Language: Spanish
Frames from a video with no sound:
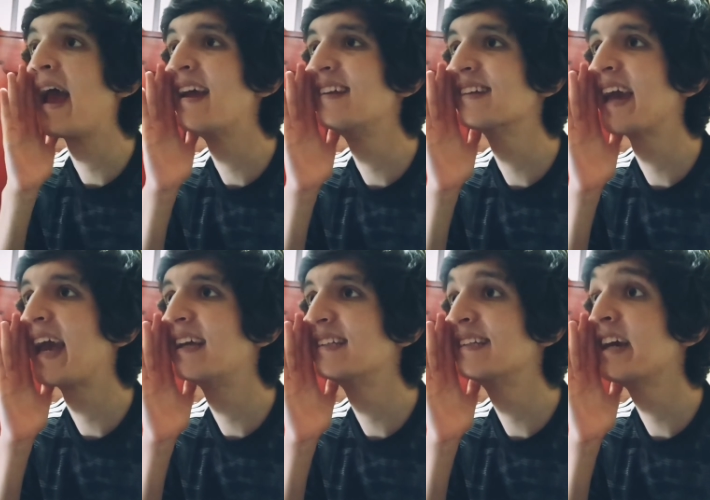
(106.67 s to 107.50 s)
El
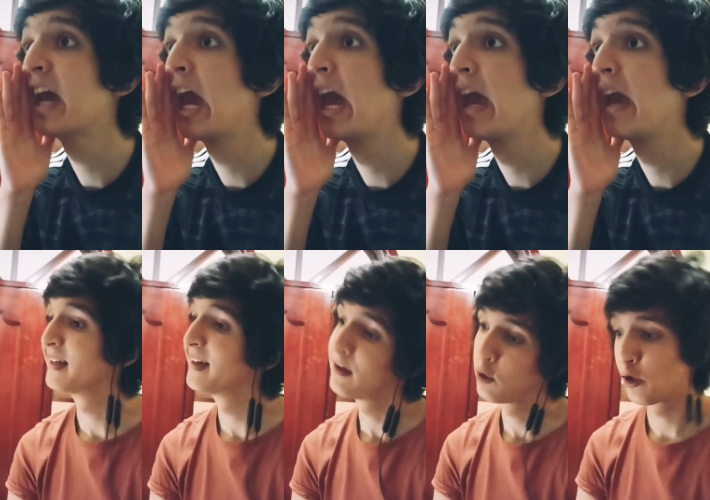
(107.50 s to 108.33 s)
que sigue.
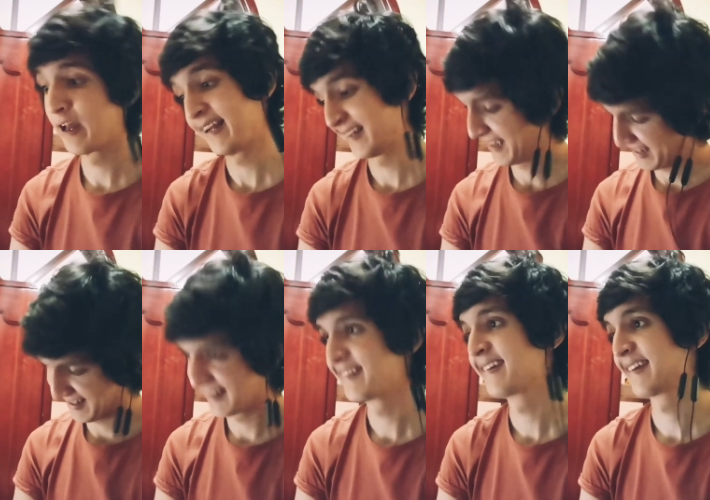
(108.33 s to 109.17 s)
Dijo el
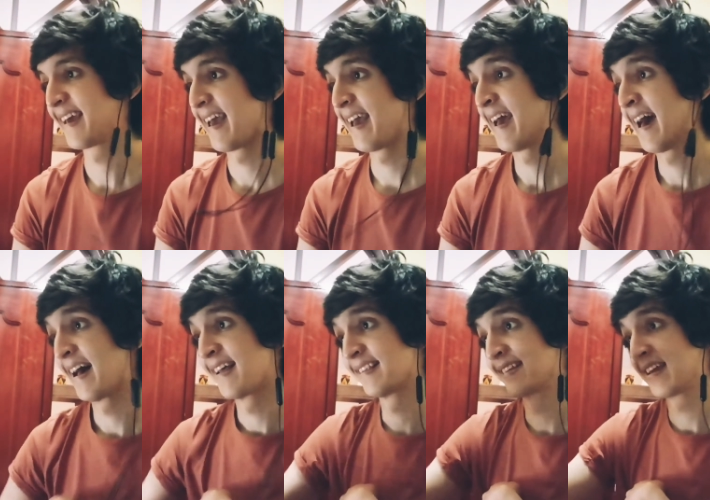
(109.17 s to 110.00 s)
que sigue,
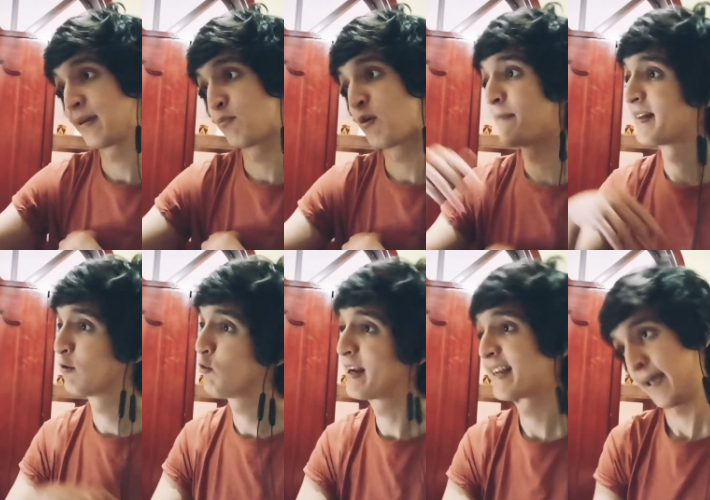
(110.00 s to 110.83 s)
así que
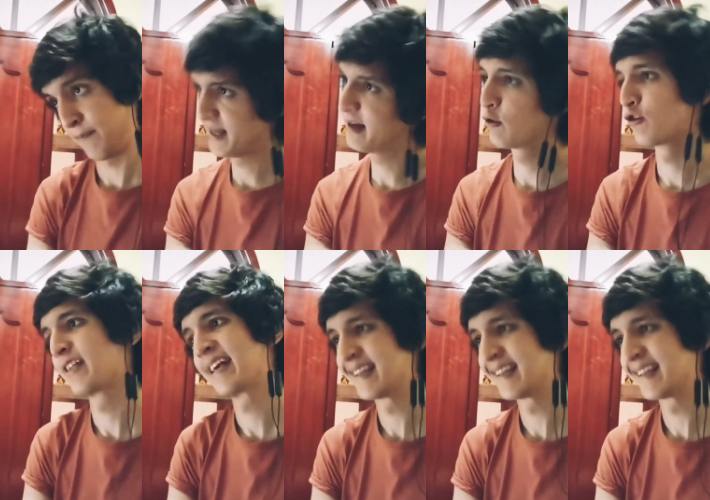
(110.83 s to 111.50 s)
mueve tu anémico